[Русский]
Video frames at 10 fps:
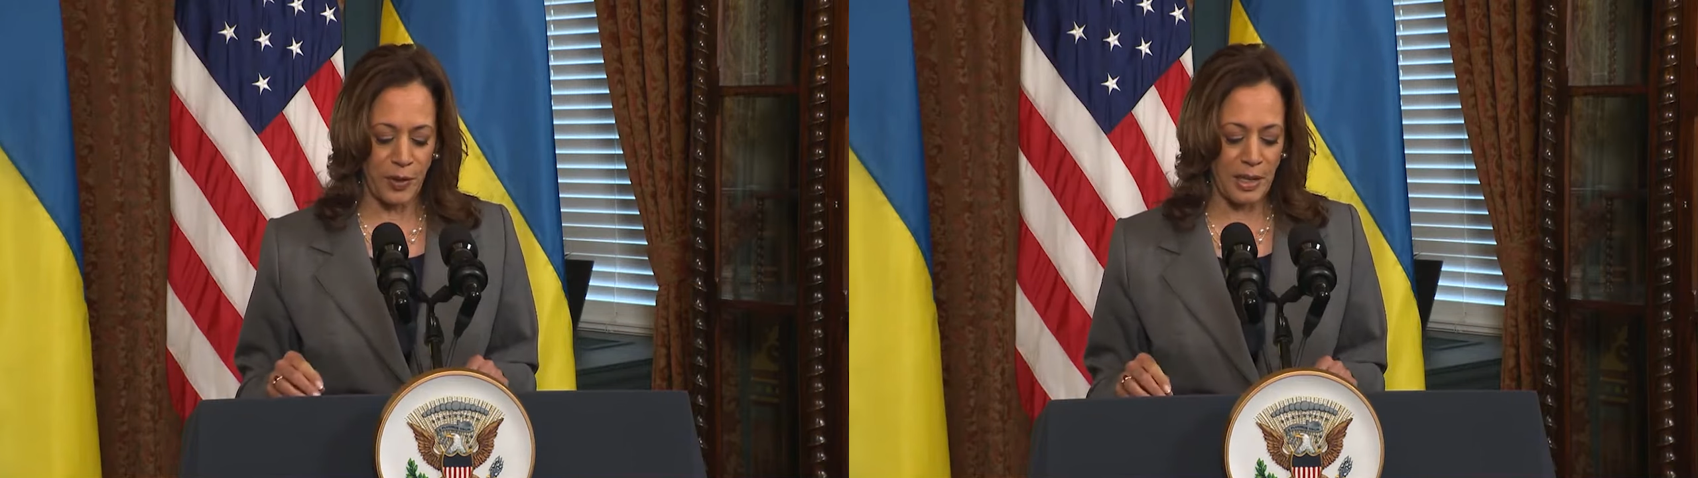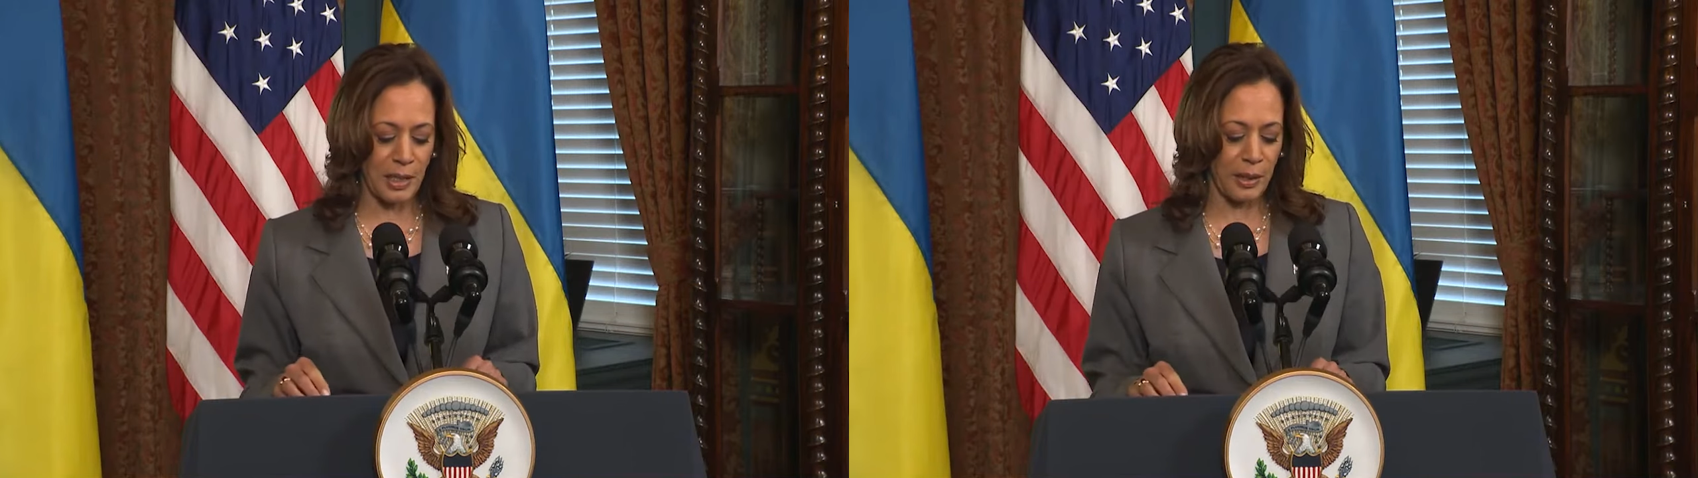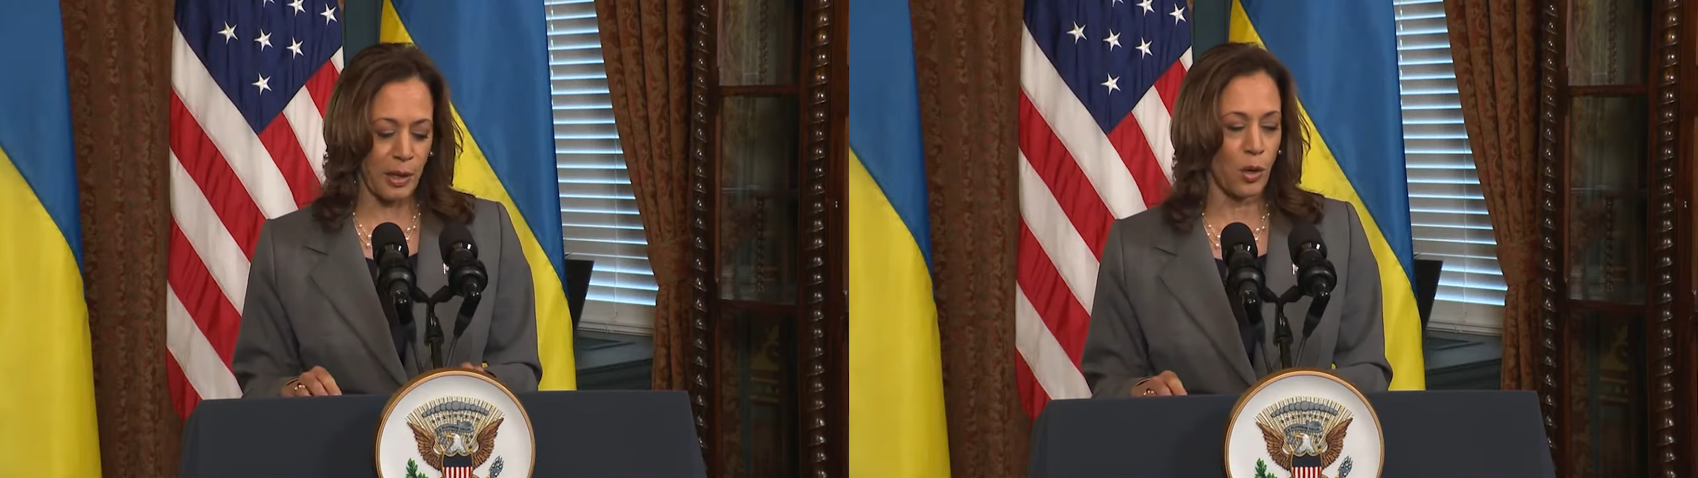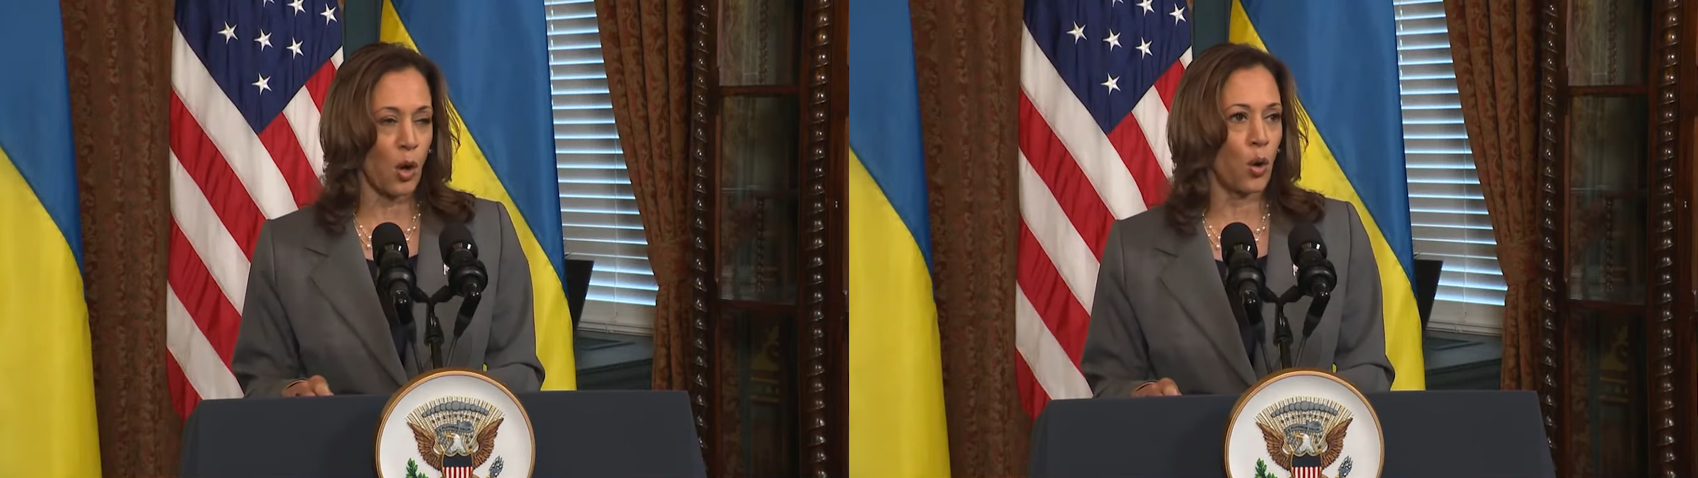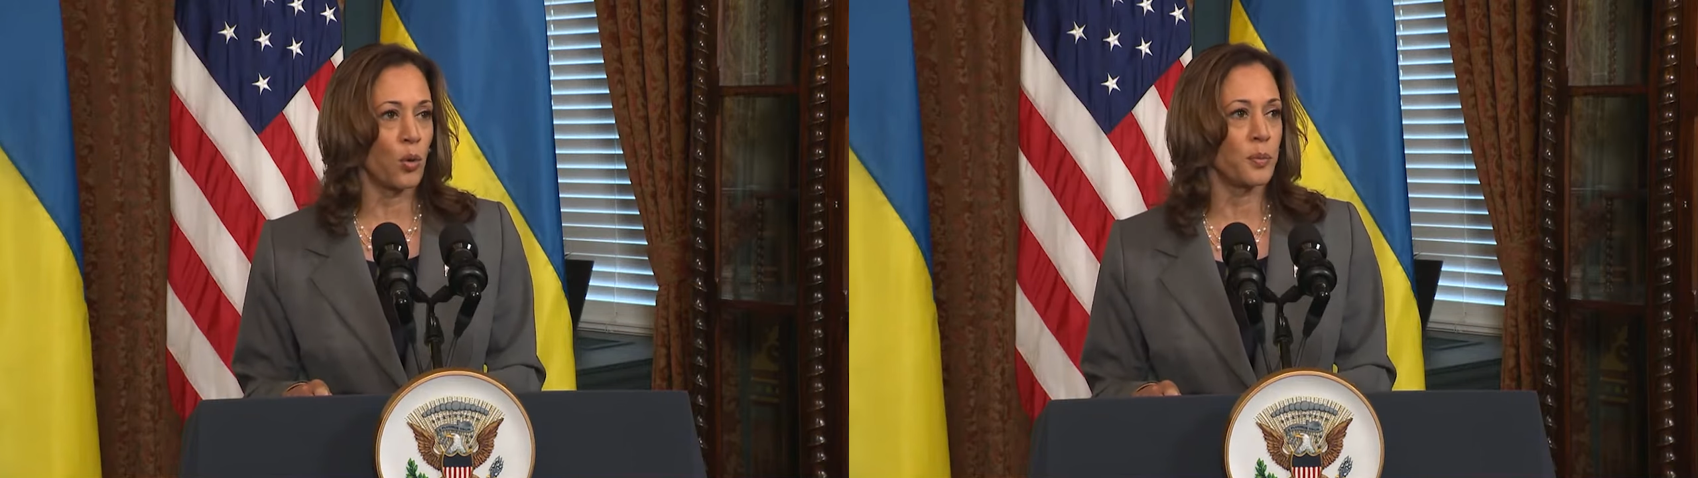свой дом,
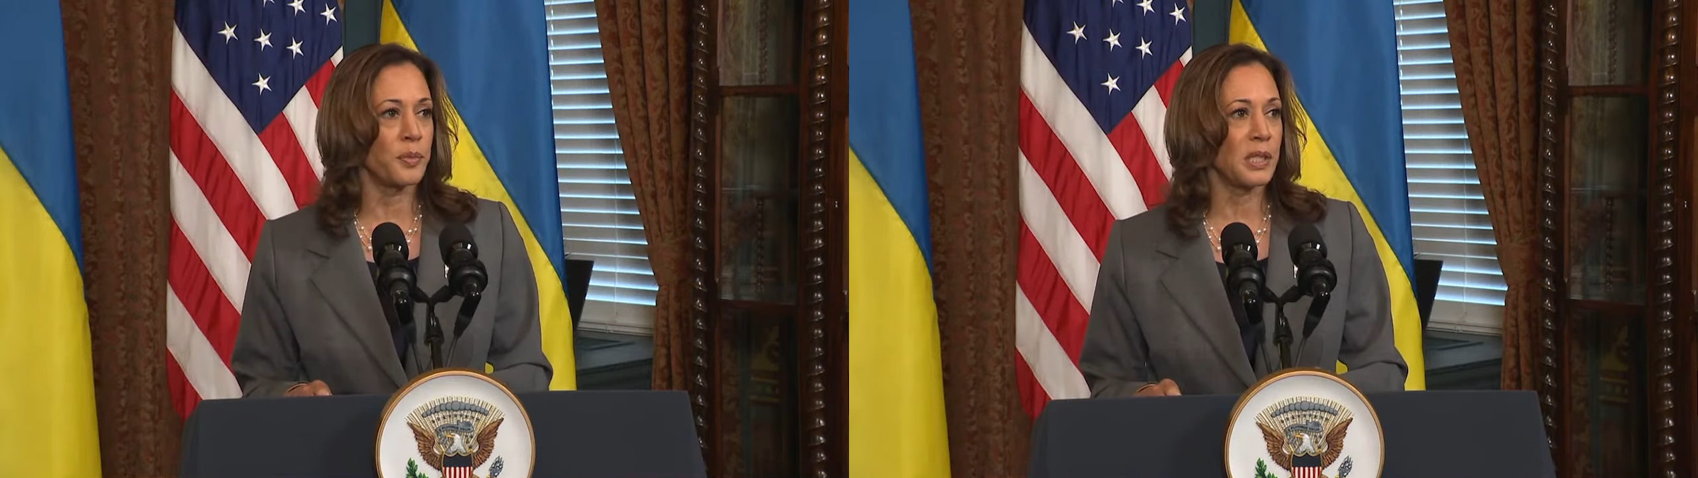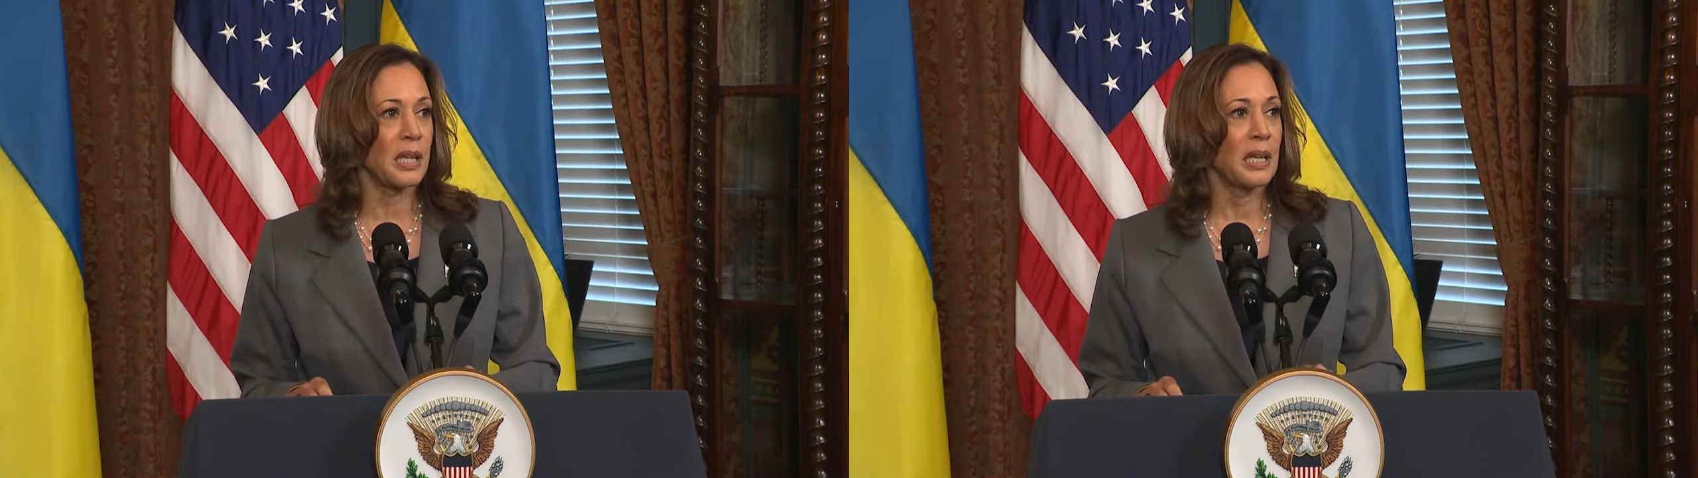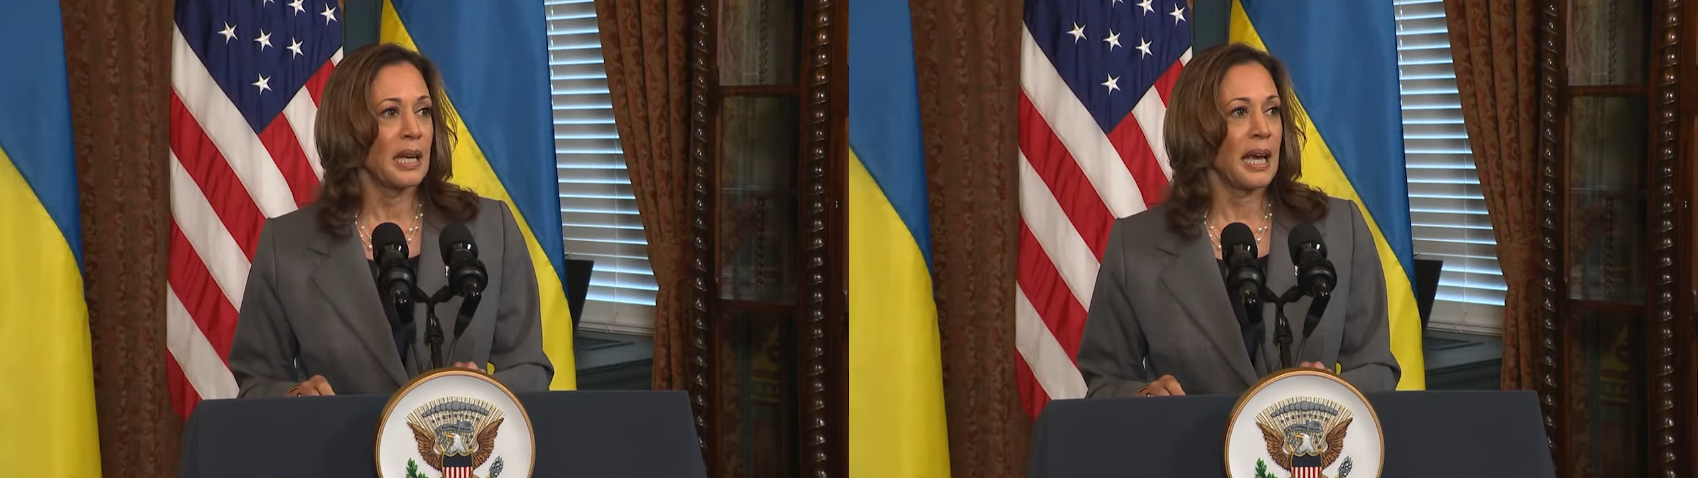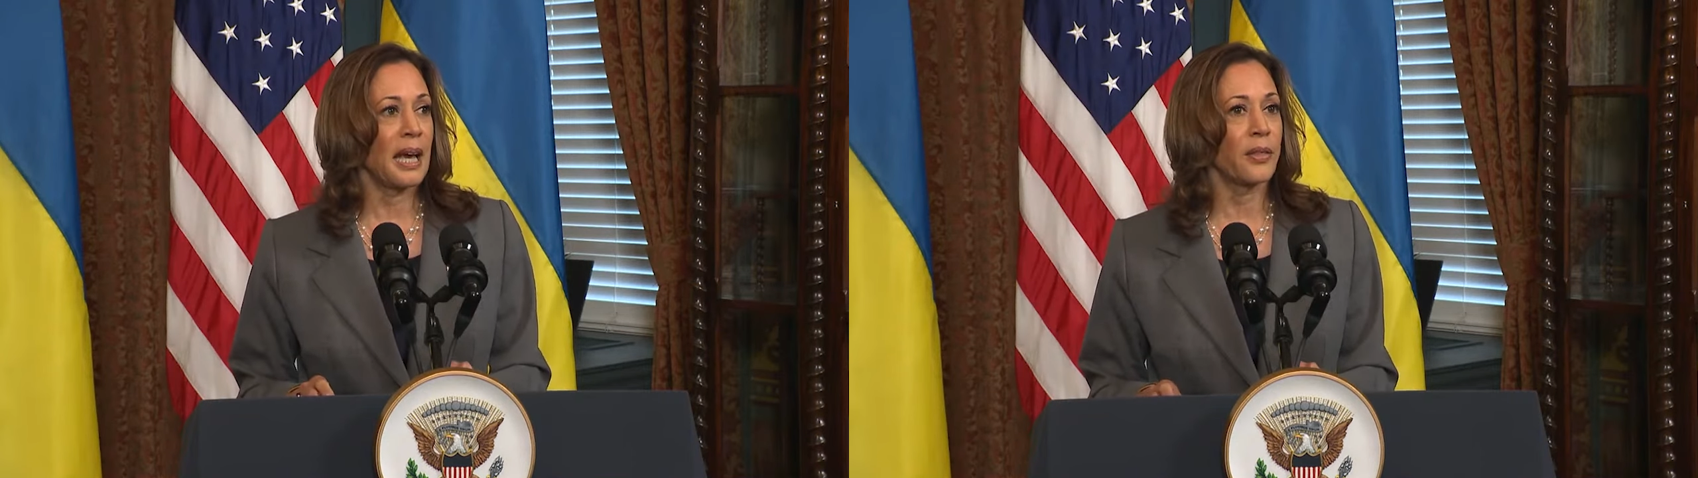свою родину,